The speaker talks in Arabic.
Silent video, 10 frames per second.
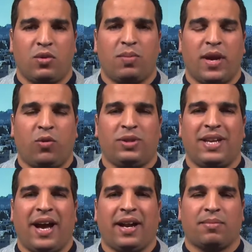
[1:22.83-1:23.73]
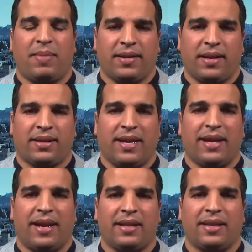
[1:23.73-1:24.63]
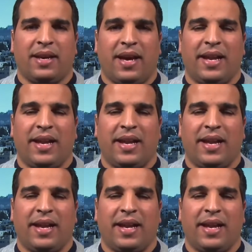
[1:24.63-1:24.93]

ثم نعود لعرض بعض التعليقات